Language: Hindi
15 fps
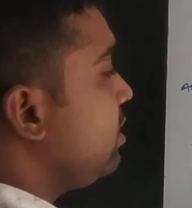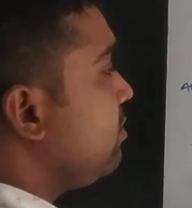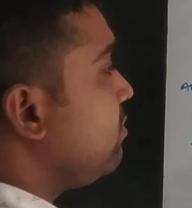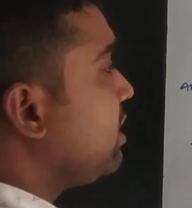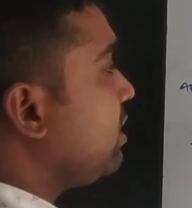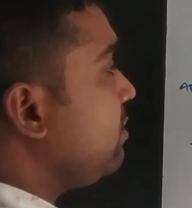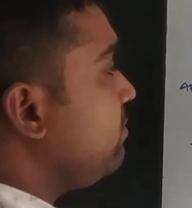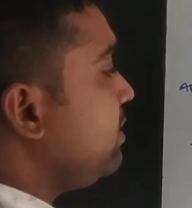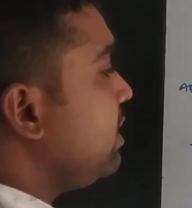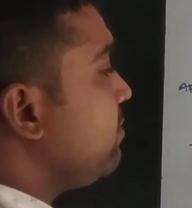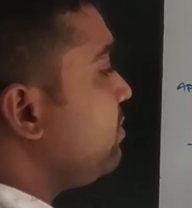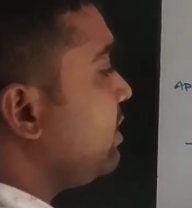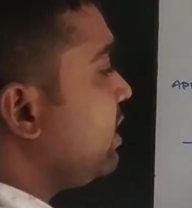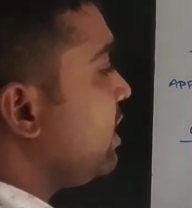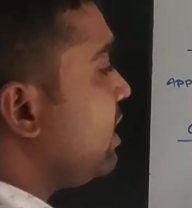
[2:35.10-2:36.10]
मतलब यहाँ
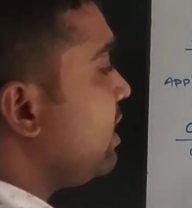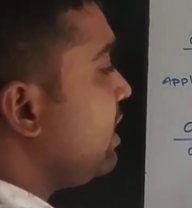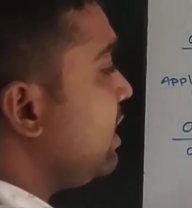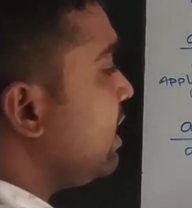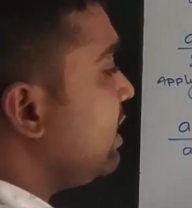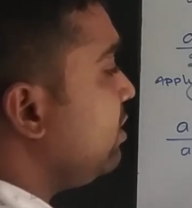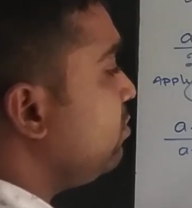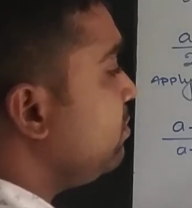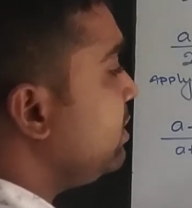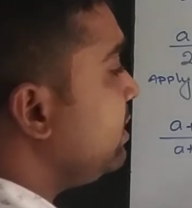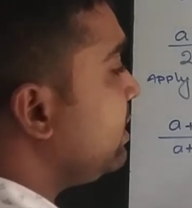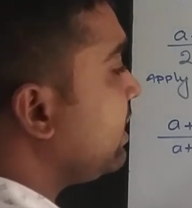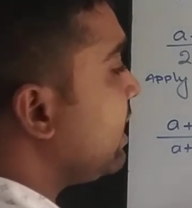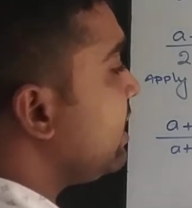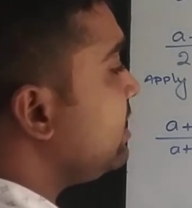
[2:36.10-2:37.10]
पे क्या है यहाँ
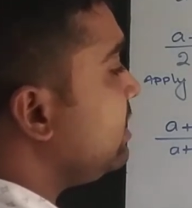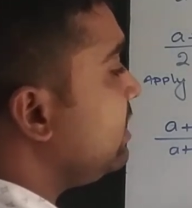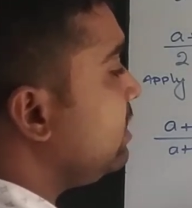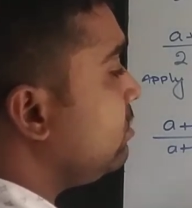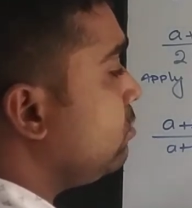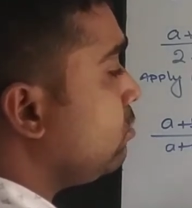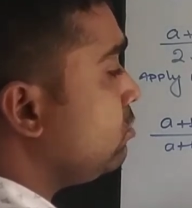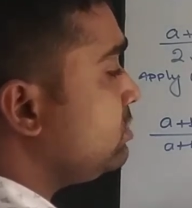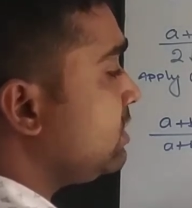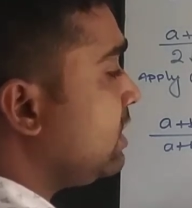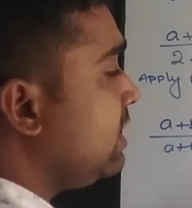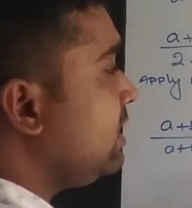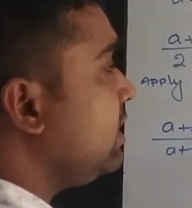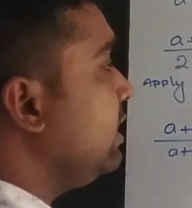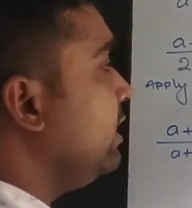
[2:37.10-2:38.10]
न्यूमिनेटर क्या है थ्री दोनों जगह
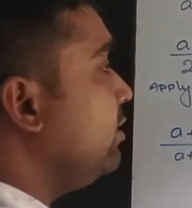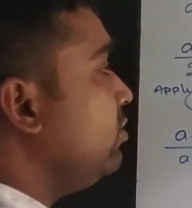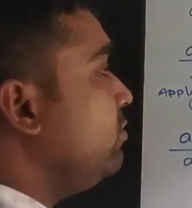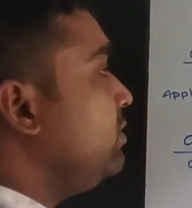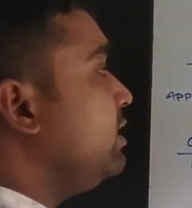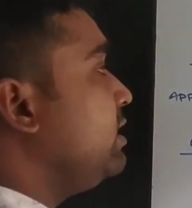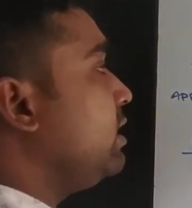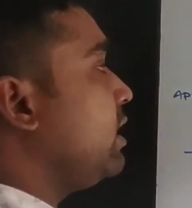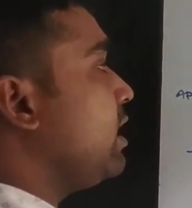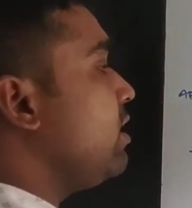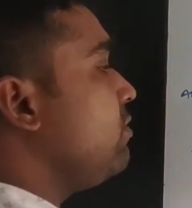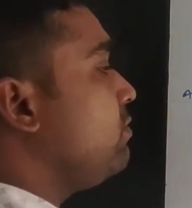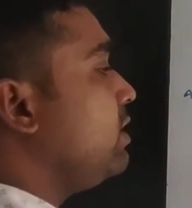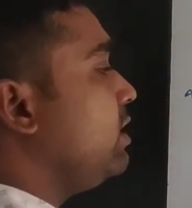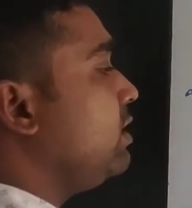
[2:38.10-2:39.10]
लिखिए डिनोमिनेटर क्या है
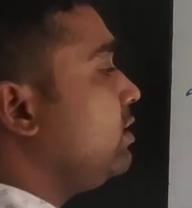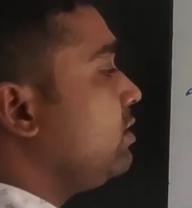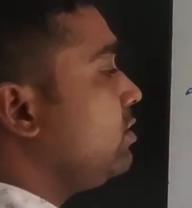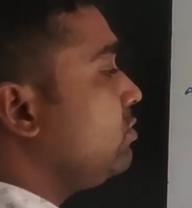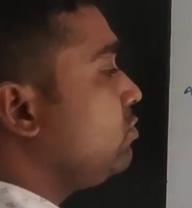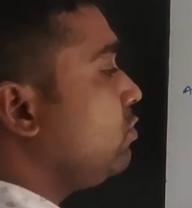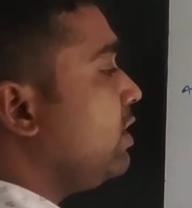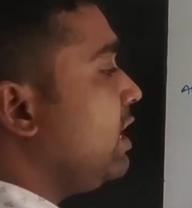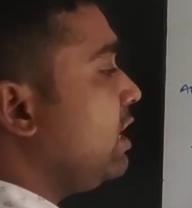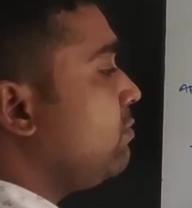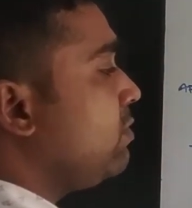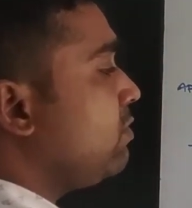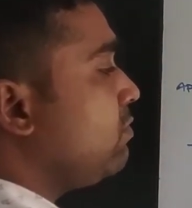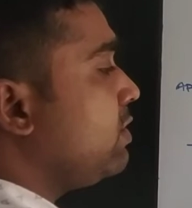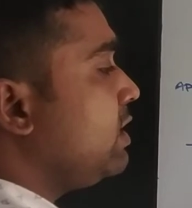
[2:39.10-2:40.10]
वन तो एक
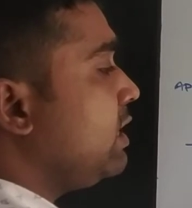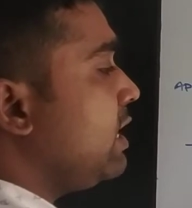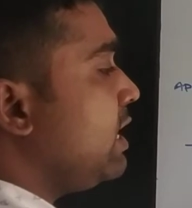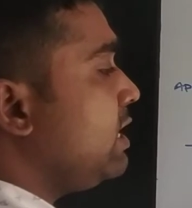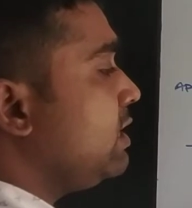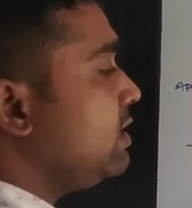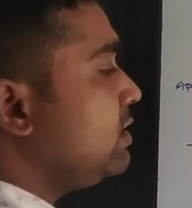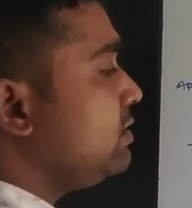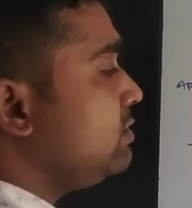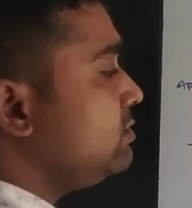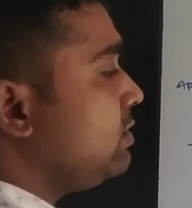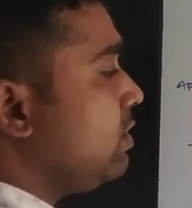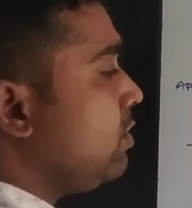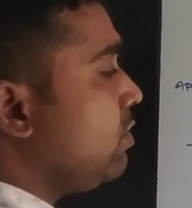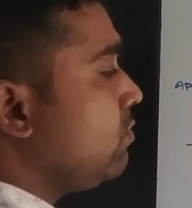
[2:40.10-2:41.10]
बार वन ऐड कर
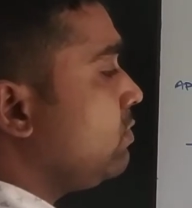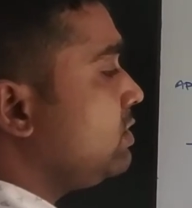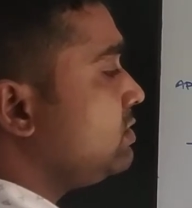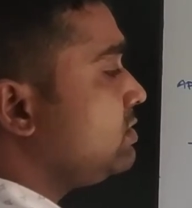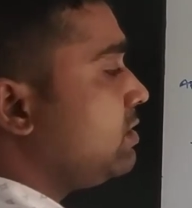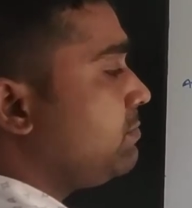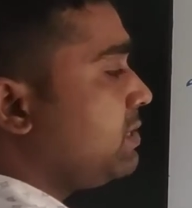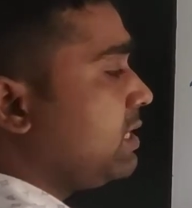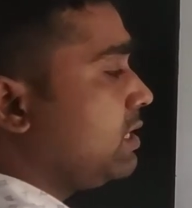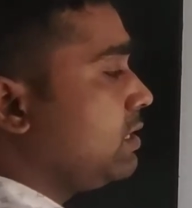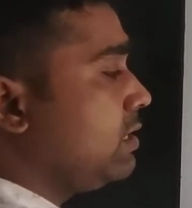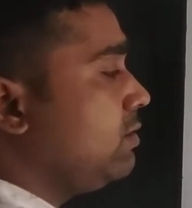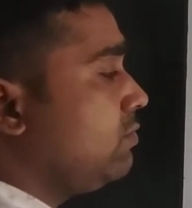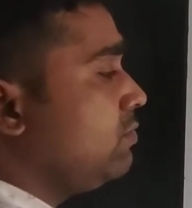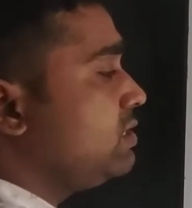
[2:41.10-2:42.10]
दीजिए और वन सब्ट्रैक
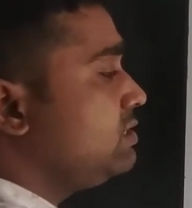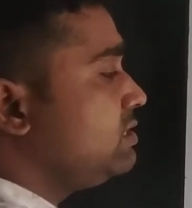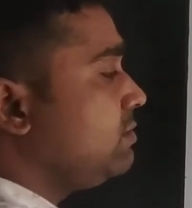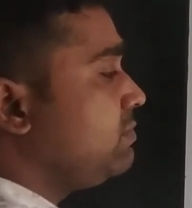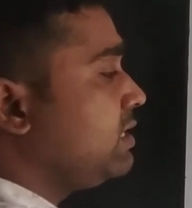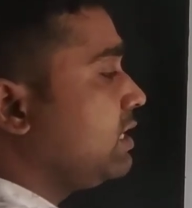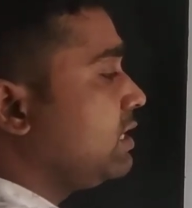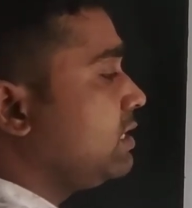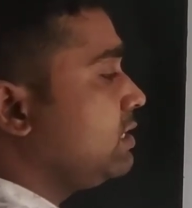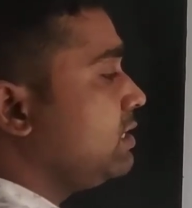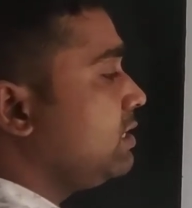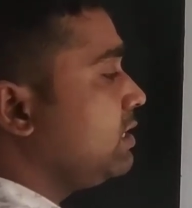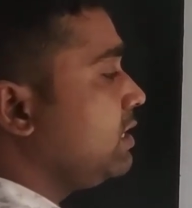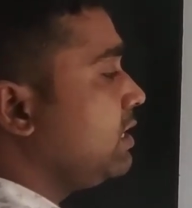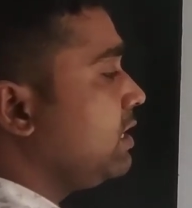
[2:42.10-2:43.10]
वन सब्ट्रैक कर
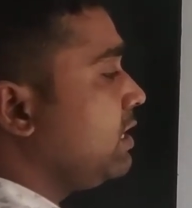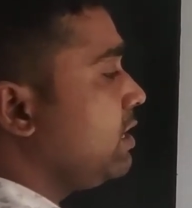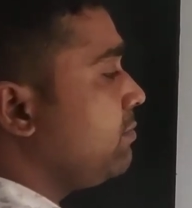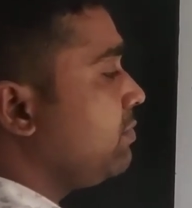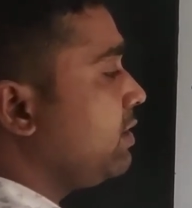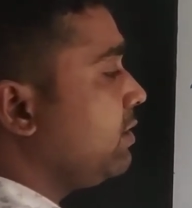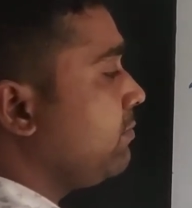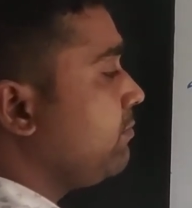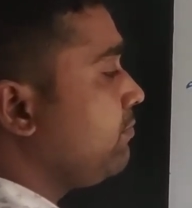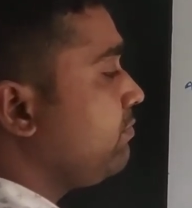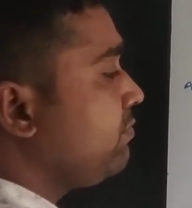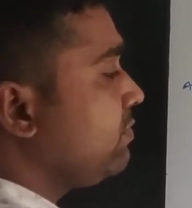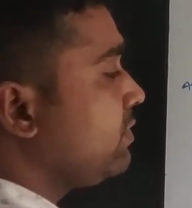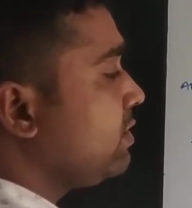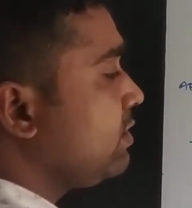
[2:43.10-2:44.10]
दीजिए यहाँ पे
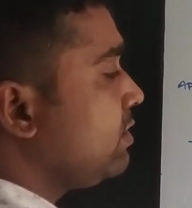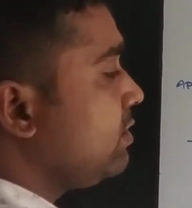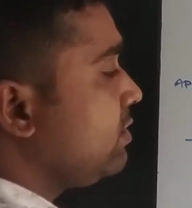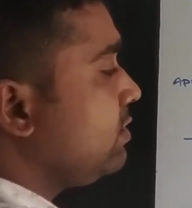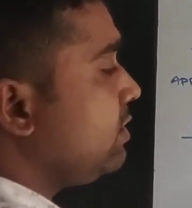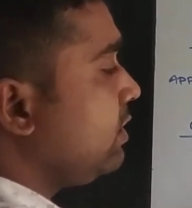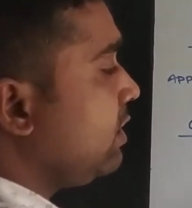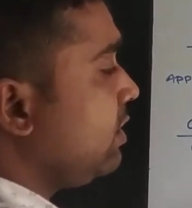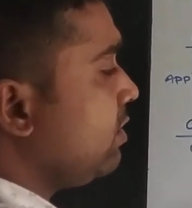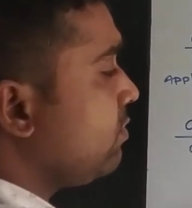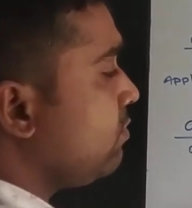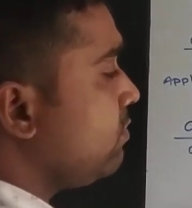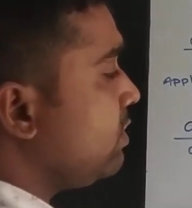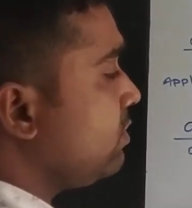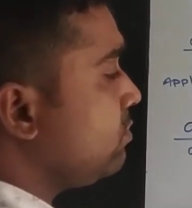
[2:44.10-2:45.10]
ठीक है
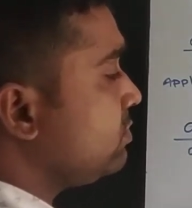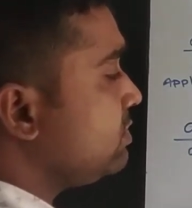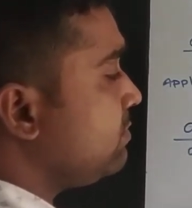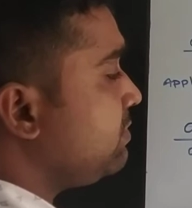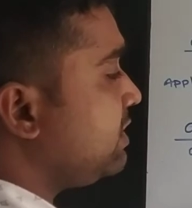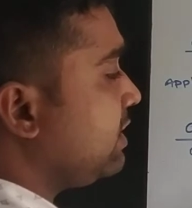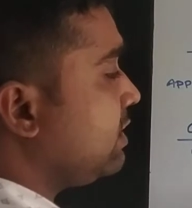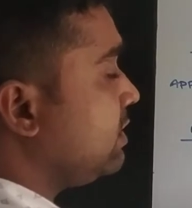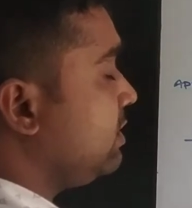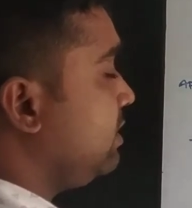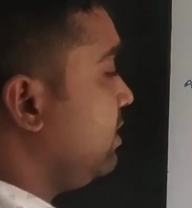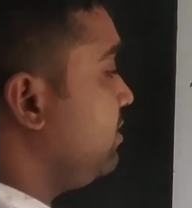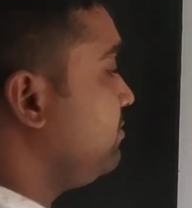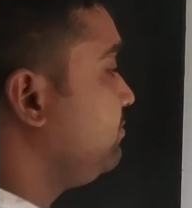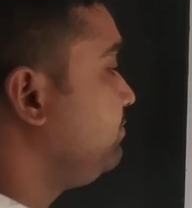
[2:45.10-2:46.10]
वन को सब्ट्रैक कर दिया